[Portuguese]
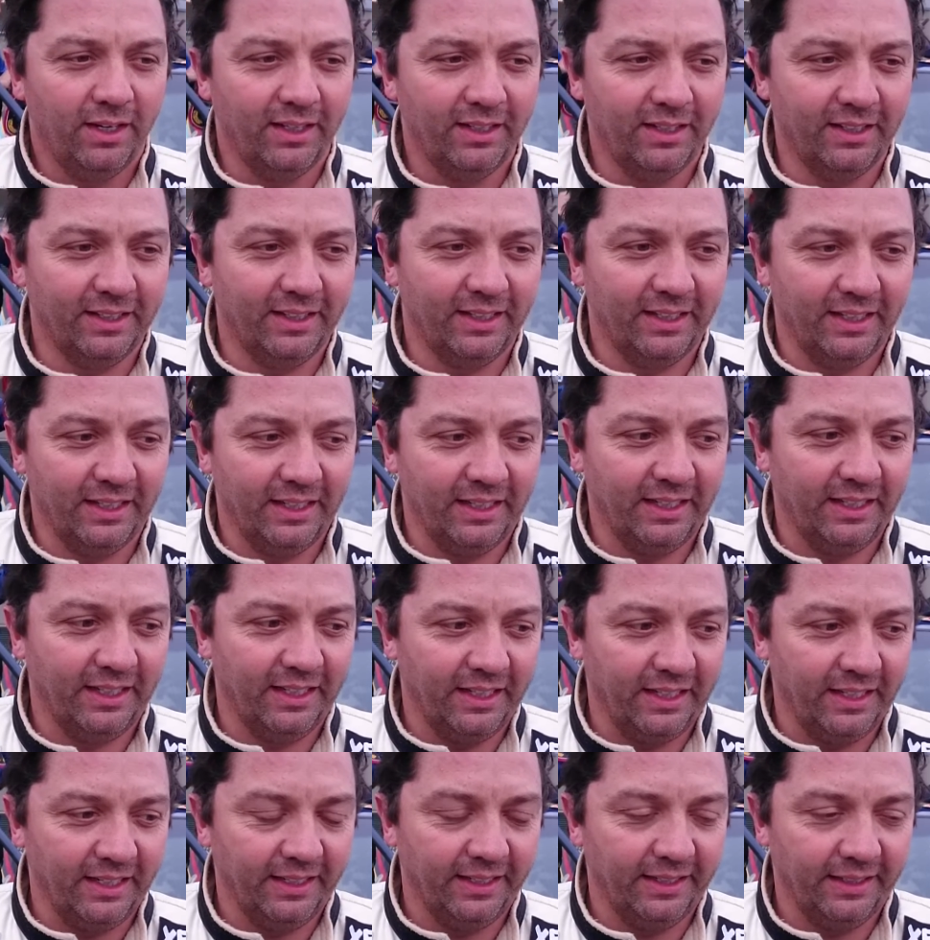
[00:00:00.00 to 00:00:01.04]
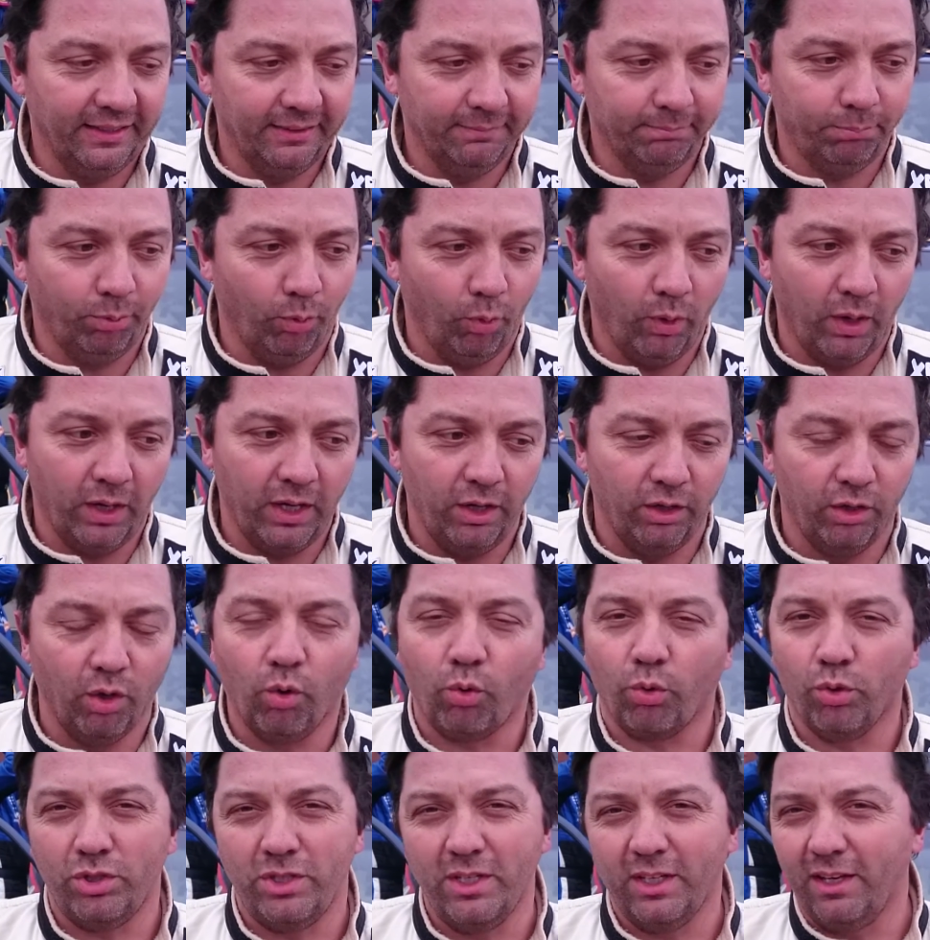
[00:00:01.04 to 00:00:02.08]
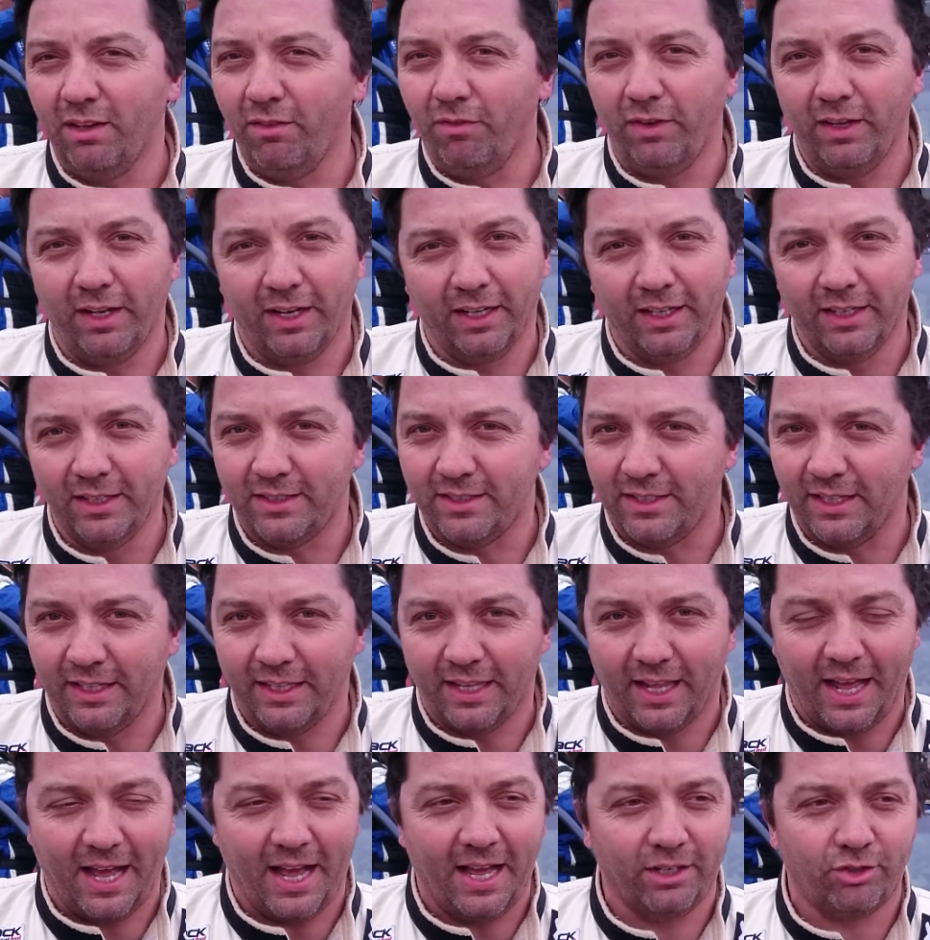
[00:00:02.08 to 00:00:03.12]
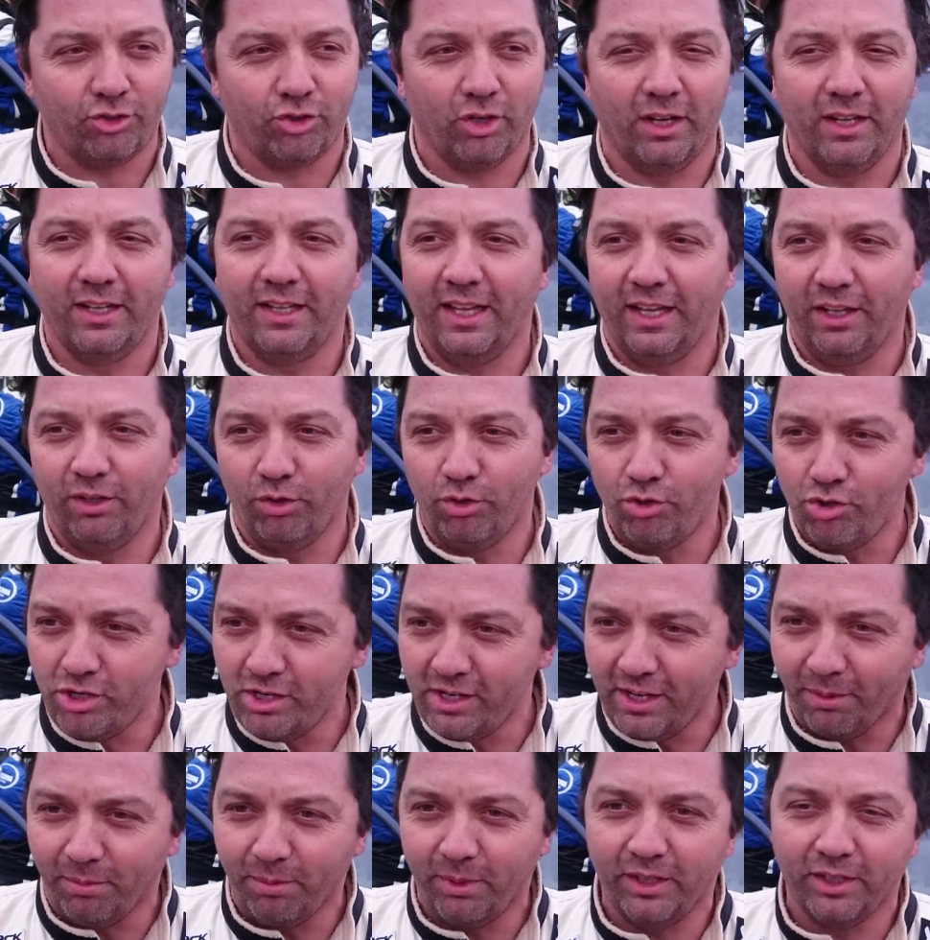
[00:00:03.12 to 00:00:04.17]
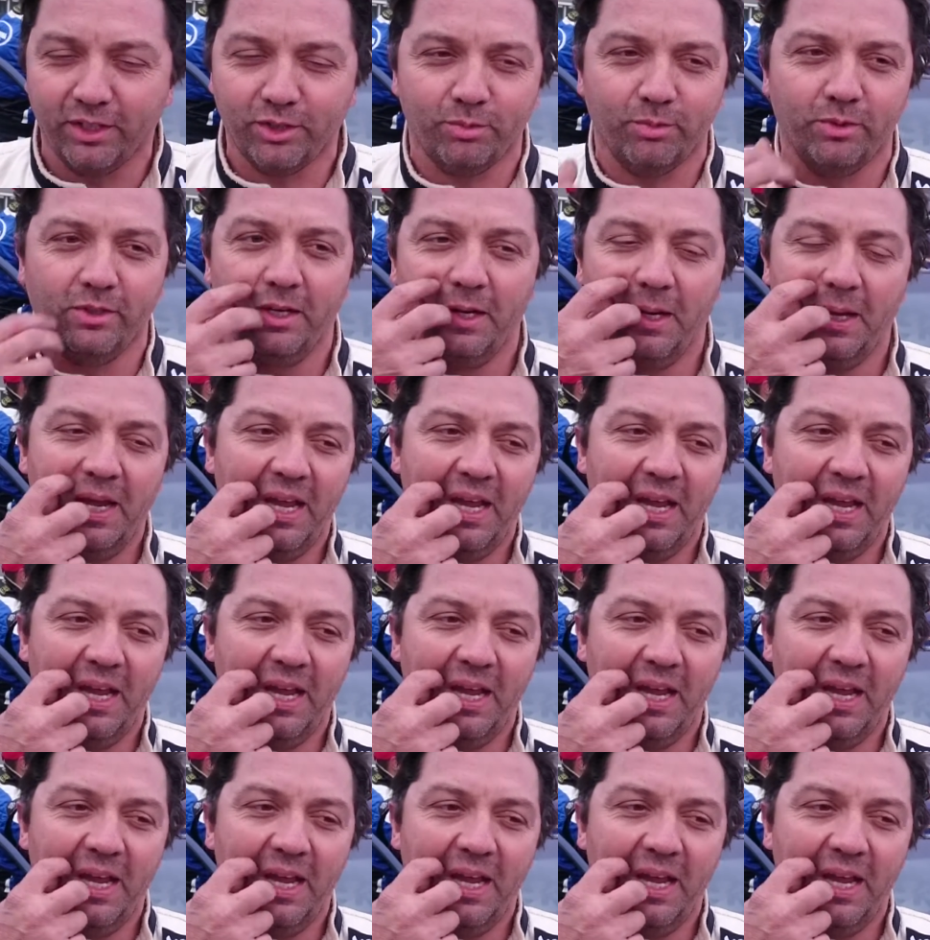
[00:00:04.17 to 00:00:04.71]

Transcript: É, porra, eu não consegui vir antes andar, só andei no dia mesmo.